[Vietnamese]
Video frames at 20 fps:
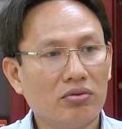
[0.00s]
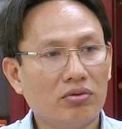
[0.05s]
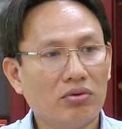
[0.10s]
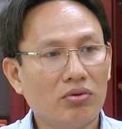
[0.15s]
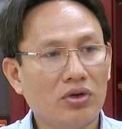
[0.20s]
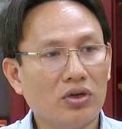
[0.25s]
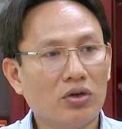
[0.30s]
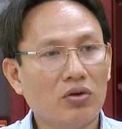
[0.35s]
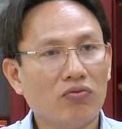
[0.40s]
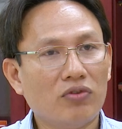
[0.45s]

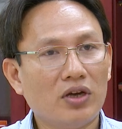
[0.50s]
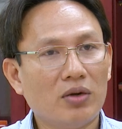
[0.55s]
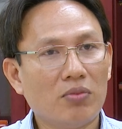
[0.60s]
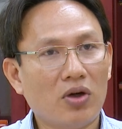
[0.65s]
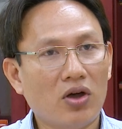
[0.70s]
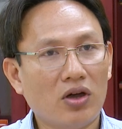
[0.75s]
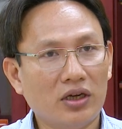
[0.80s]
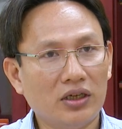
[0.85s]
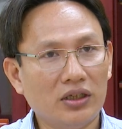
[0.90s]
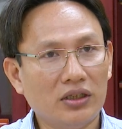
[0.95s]
nguồn cung phân
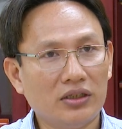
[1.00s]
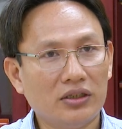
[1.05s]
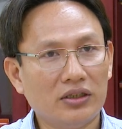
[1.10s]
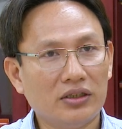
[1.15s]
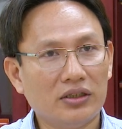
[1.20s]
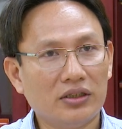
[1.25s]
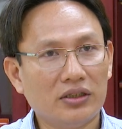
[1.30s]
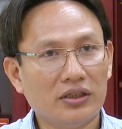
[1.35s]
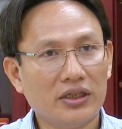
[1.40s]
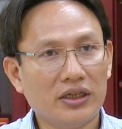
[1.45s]
bón ấy,
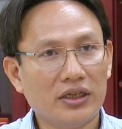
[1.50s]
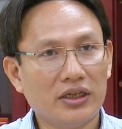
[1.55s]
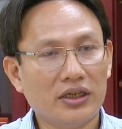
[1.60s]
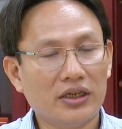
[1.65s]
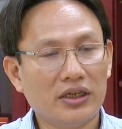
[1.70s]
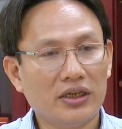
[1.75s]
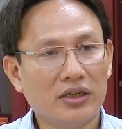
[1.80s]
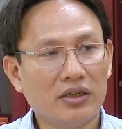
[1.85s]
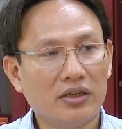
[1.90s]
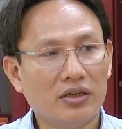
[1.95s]
thì
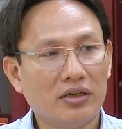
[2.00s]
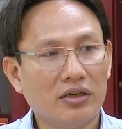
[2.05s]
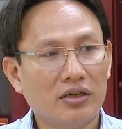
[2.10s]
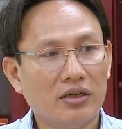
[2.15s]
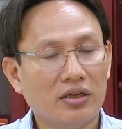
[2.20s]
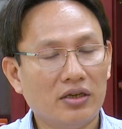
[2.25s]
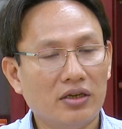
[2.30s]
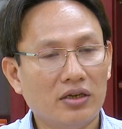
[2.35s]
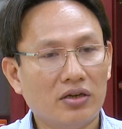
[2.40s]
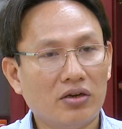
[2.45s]
ờ,
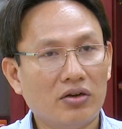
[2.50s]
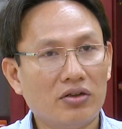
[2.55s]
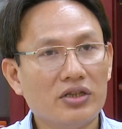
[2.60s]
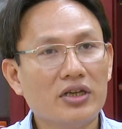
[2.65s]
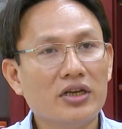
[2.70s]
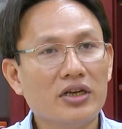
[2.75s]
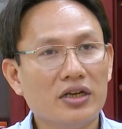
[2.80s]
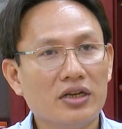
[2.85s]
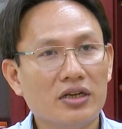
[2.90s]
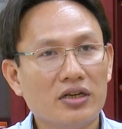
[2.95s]
nó
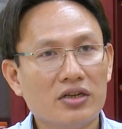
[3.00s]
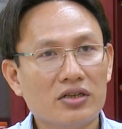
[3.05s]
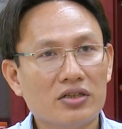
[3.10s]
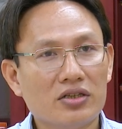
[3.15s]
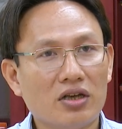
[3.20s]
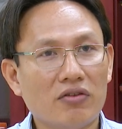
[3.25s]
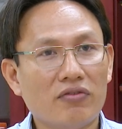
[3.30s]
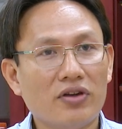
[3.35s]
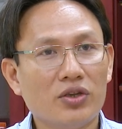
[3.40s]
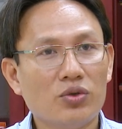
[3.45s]
dư
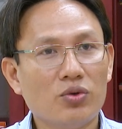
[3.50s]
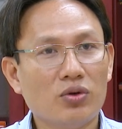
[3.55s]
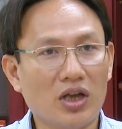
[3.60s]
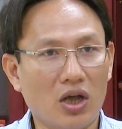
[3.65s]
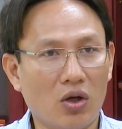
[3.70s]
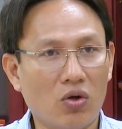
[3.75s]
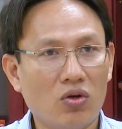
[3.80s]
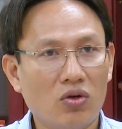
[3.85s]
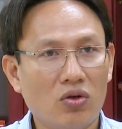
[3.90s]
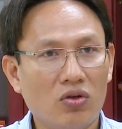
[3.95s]
so với nhu
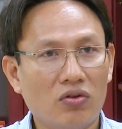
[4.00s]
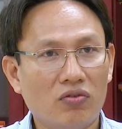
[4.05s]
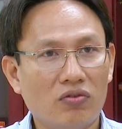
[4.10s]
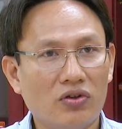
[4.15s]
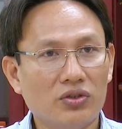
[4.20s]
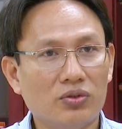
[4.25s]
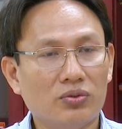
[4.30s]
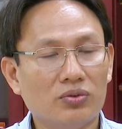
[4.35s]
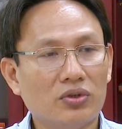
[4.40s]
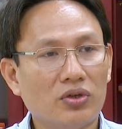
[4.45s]
cầu
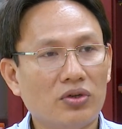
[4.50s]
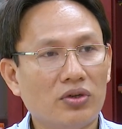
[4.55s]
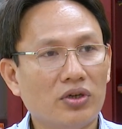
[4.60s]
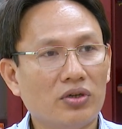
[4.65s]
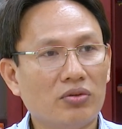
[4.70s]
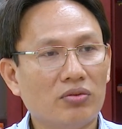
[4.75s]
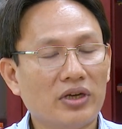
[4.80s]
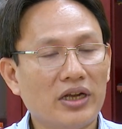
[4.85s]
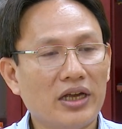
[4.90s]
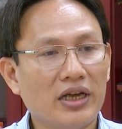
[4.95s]
và chúng tôi
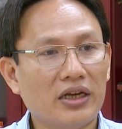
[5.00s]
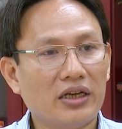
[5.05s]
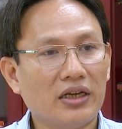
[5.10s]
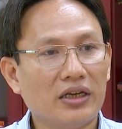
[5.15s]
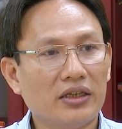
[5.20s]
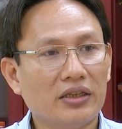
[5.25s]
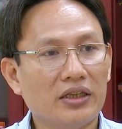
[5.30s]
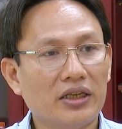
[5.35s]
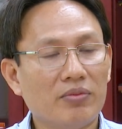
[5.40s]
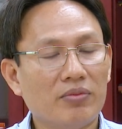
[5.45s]
cũng
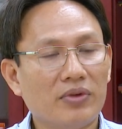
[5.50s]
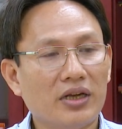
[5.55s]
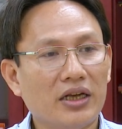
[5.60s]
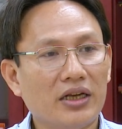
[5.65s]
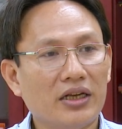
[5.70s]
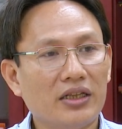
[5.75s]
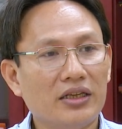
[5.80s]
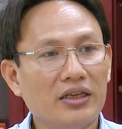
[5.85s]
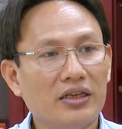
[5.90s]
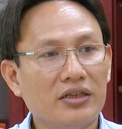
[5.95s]
đang tìm các
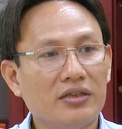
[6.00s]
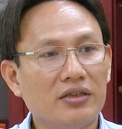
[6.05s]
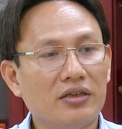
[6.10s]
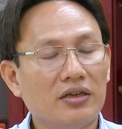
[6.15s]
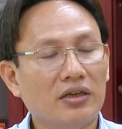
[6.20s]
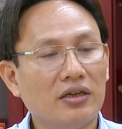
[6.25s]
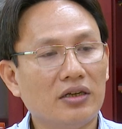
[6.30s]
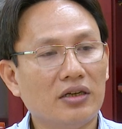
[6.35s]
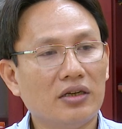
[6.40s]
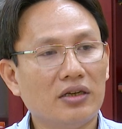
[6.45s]
cái thị
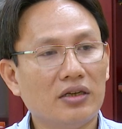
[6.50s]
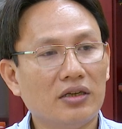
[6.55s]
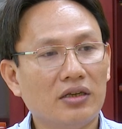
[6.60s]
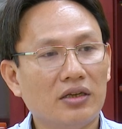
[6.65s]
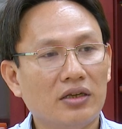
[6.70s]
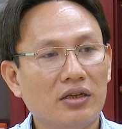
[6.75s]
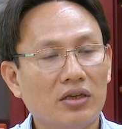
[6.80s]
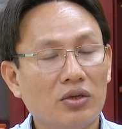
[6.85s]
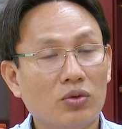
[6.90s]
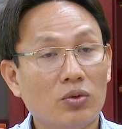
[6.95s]
trường ờ,
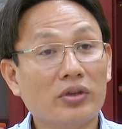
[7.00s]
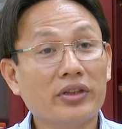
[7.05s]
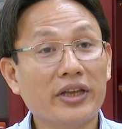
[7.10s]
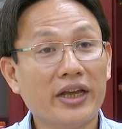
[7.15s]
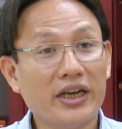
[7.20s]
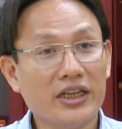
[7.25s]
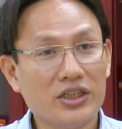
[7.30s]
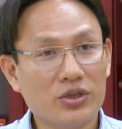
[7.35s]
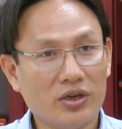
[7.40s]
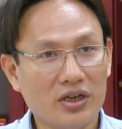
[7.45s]
quốc
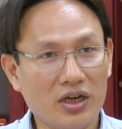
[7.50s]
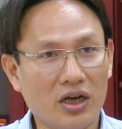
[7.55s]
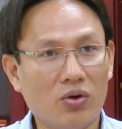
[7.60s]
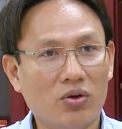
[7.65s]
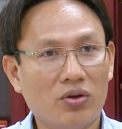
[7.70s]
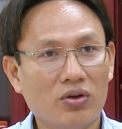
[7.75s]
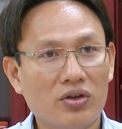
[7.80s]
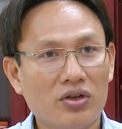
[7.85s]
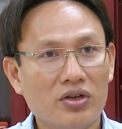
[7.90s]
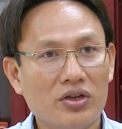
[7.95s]
tế để xuất khẩu.
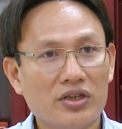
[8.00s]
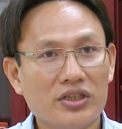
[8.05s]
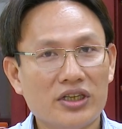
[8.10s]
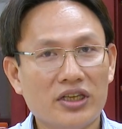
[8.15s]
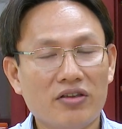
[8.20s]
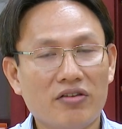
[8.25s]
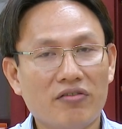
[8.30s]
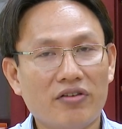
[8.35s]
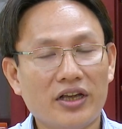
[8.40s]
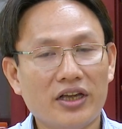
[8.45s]

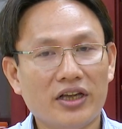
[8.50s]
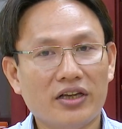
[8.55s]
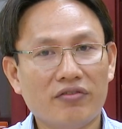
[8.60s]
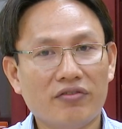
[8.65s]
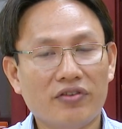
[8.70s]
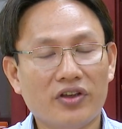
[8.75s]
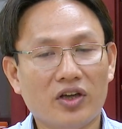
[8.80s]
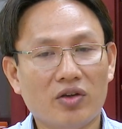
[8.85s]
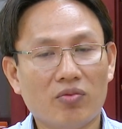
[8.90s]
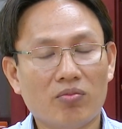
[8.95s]
Chính như vậy
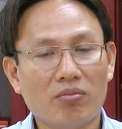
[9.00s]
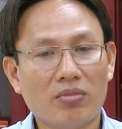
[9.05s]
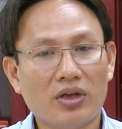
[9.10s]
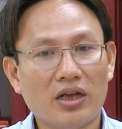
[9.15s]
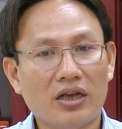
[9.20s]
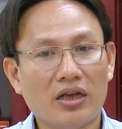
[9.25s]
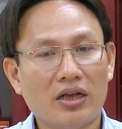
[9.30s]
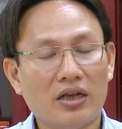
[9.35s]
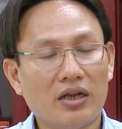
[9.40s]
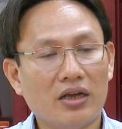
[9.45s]
việc
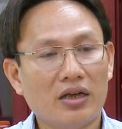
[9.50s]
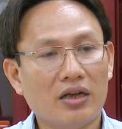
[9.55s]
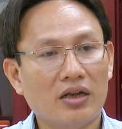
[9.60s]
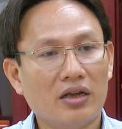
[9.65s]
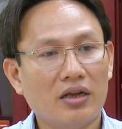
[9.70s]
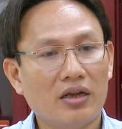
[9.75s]
mà